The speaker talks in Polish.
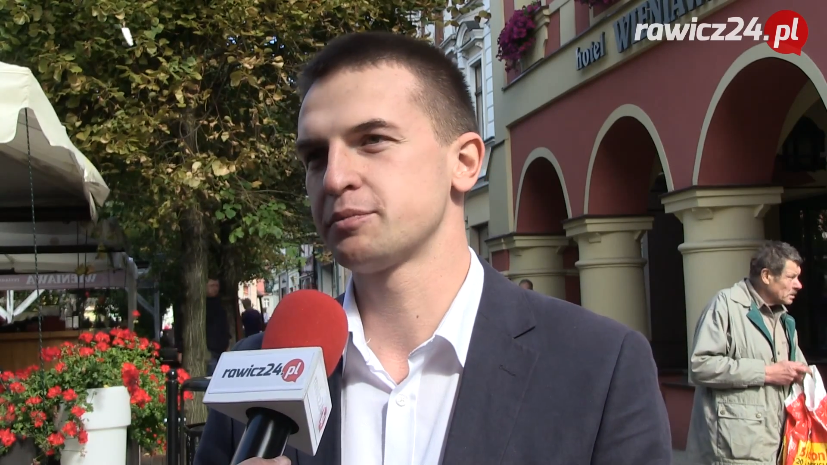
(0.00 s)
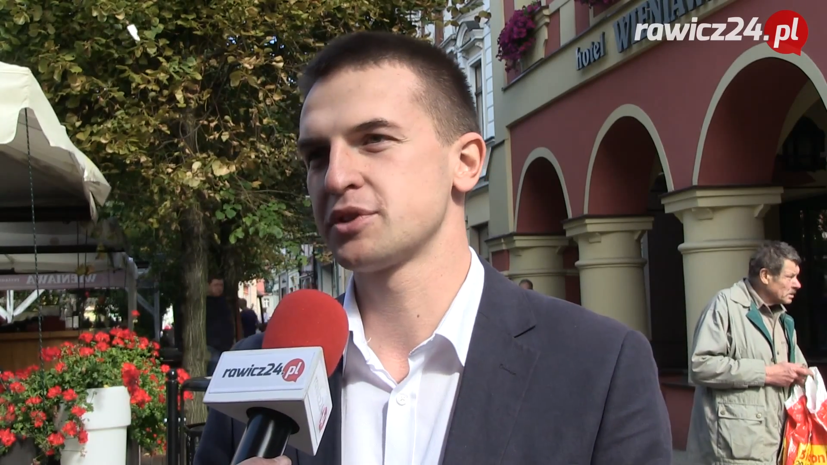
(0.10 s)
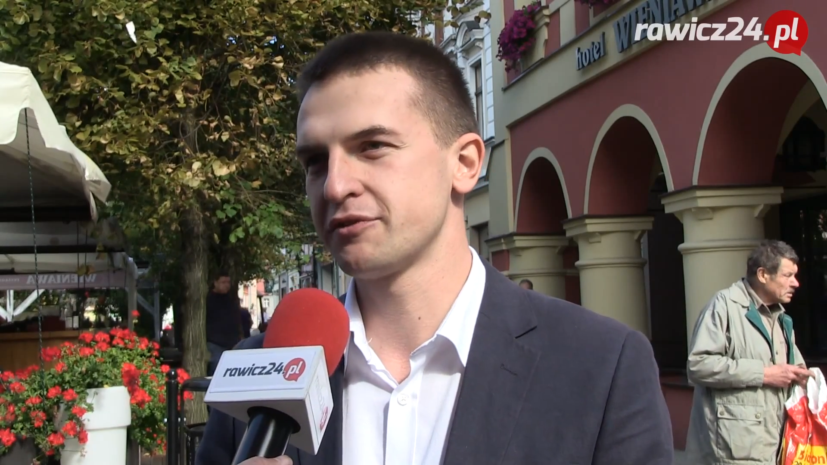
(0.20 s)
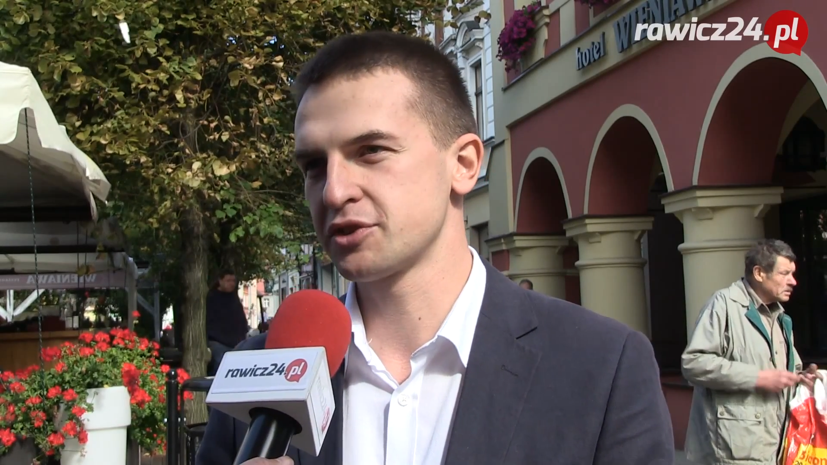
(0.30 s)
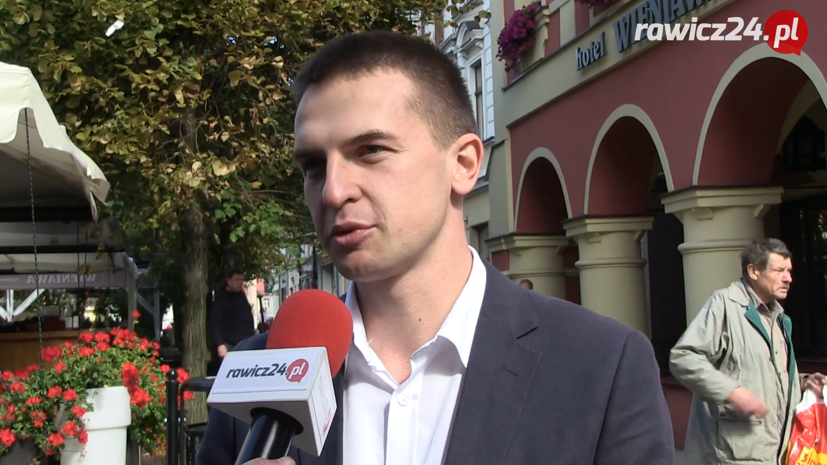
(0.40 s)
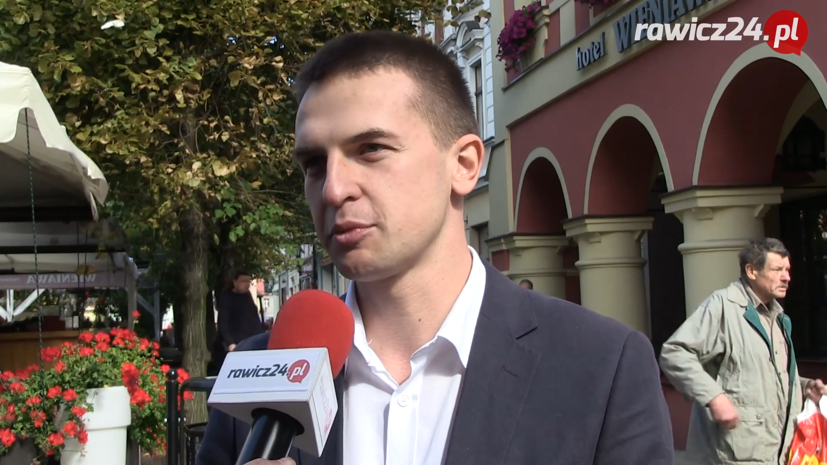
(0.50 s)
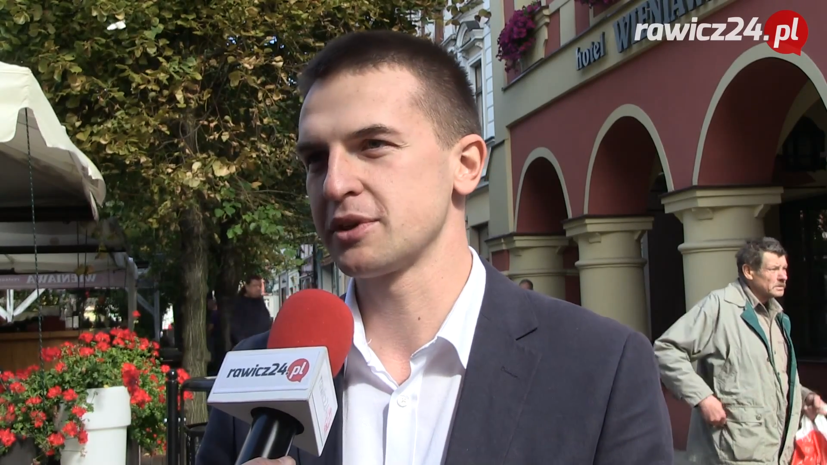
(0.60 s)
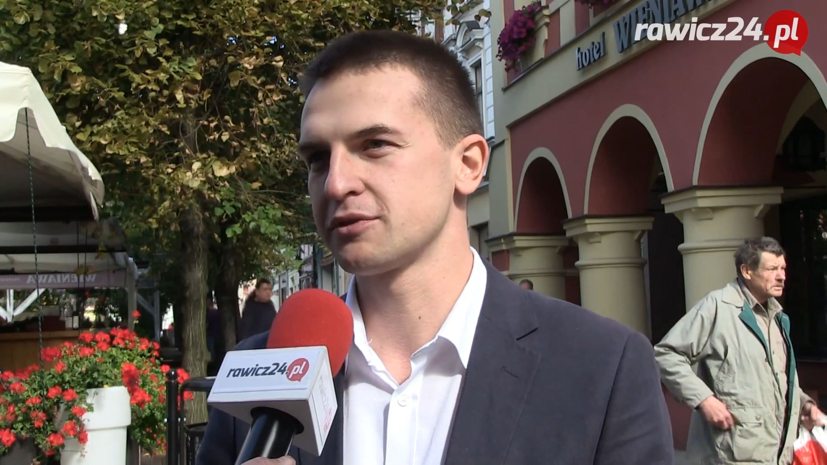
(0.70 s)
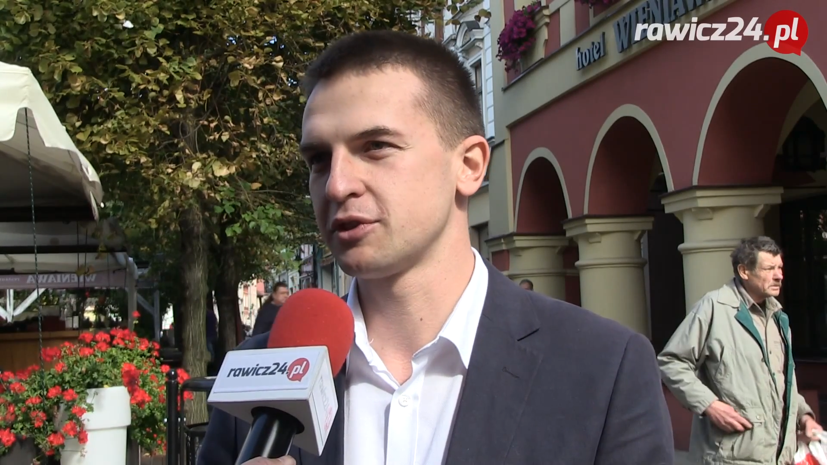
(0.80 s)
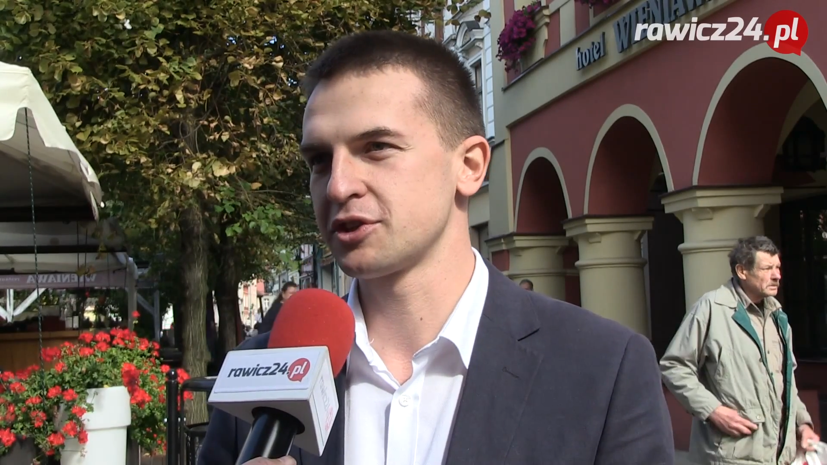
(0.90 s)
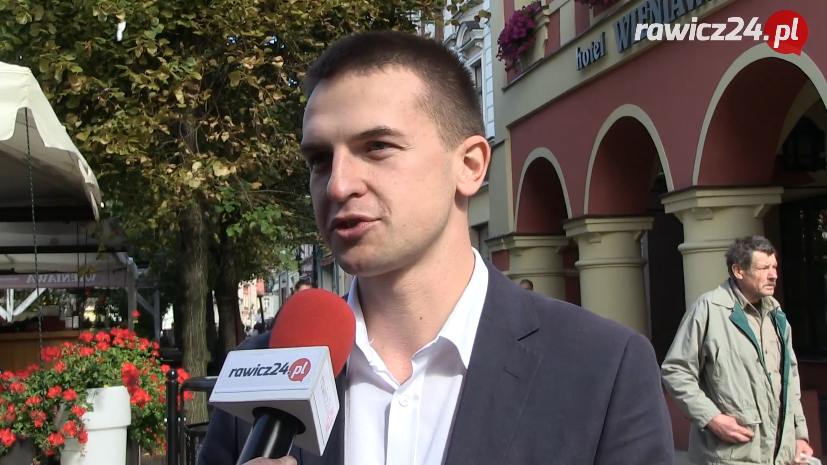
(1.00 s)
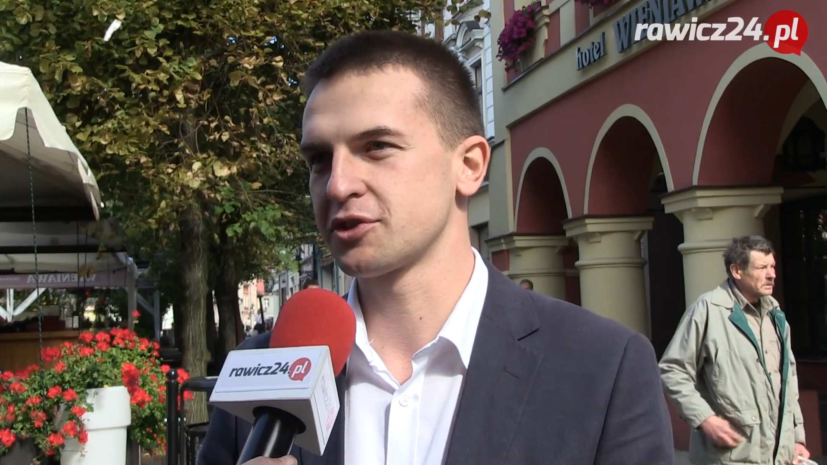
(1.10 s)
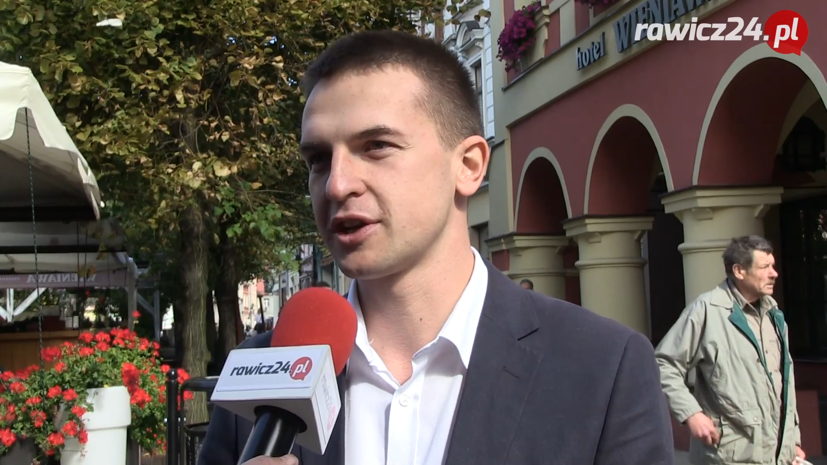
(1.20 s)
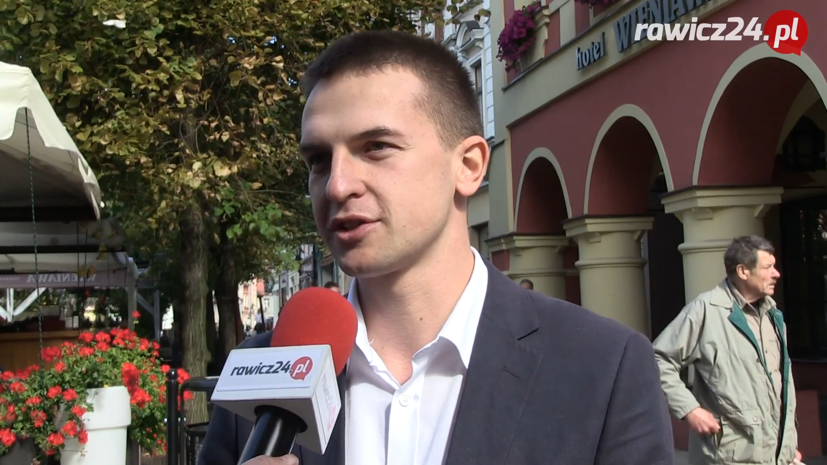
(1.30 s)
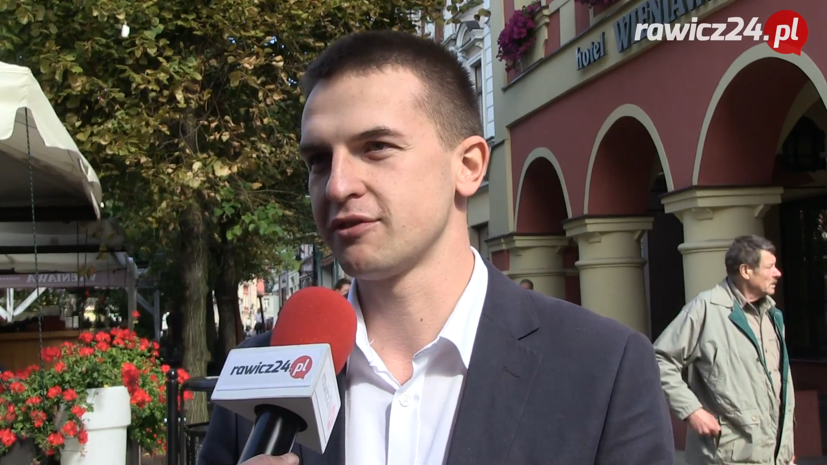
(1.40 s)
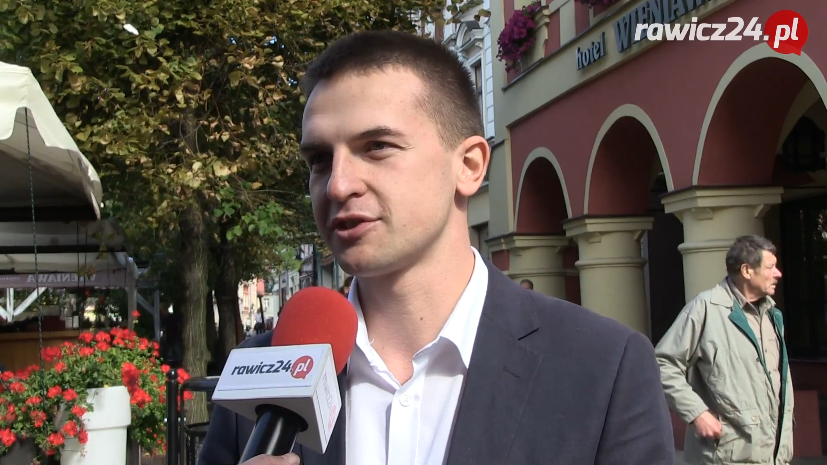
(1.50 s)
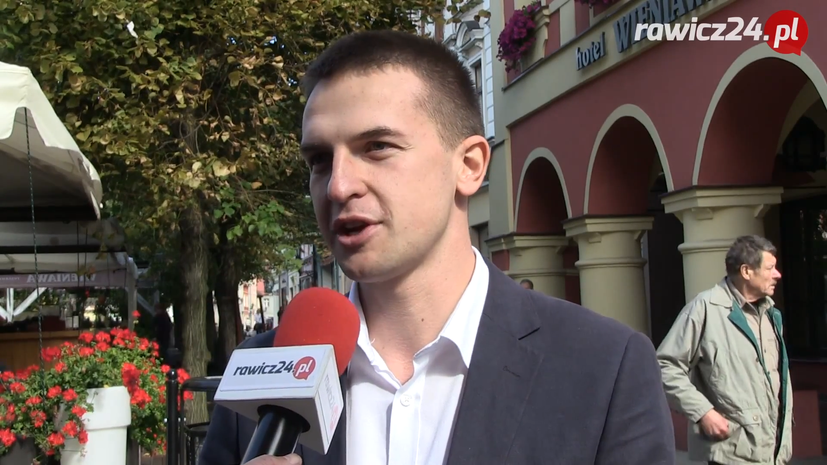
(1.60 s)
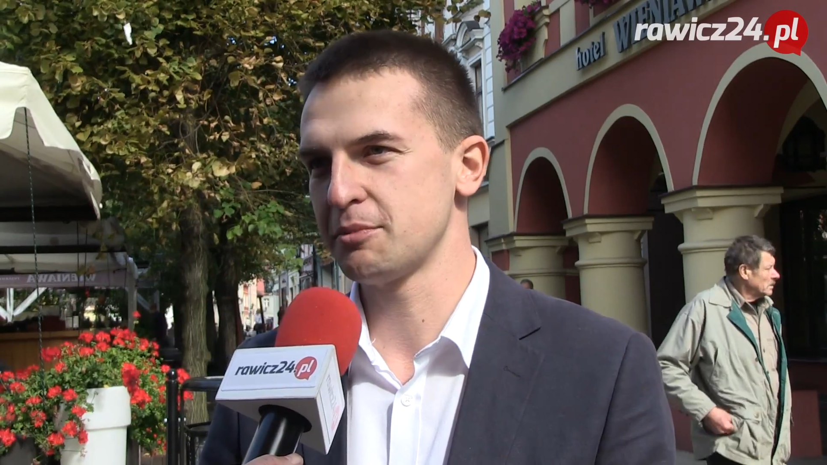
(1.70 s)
Przede wszystkim to państwo da się zorganizować